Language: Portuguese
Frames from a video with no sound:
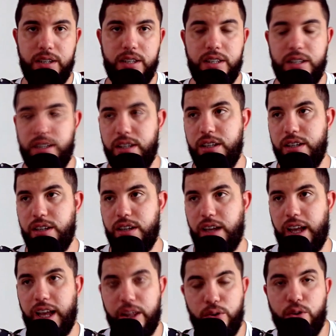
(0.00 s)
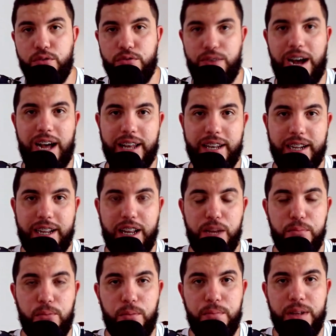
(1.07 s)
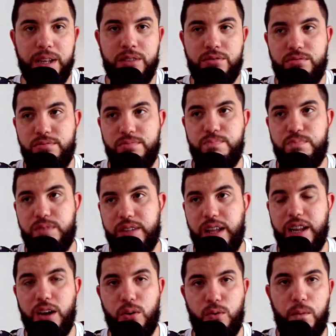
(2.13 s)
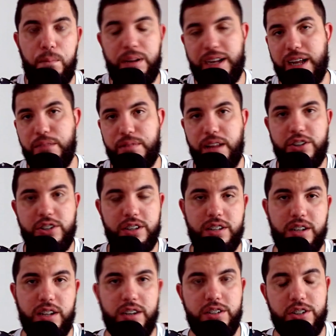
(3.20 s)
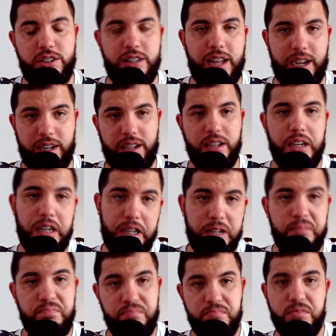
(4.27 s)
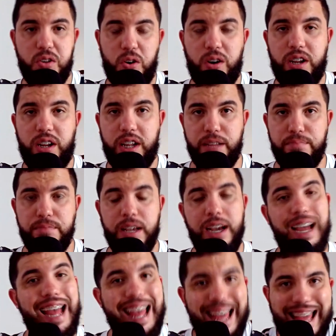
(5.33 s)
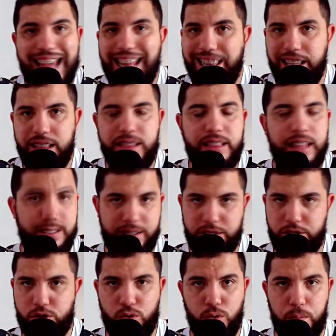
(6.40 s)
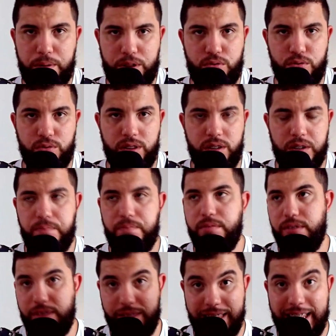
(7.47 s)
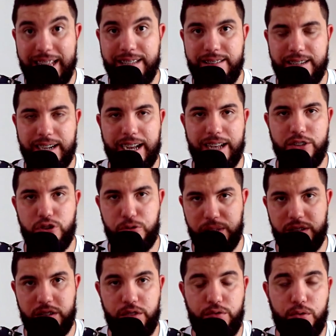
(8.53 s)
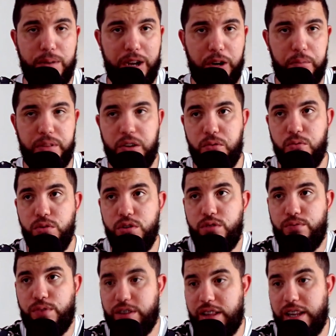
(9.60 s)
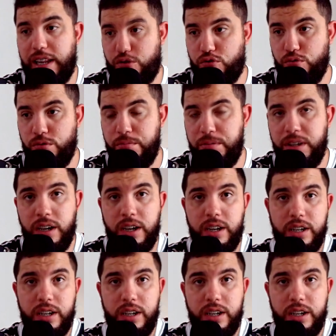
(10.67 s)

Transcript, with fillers: E, e renovar naquele momento seria algo complicado, porque ele tinha grande destaque. Ok. Ele tem essa desculpa toda. Nesse caso específico, o Mário Pitencourt, de fato, ele assume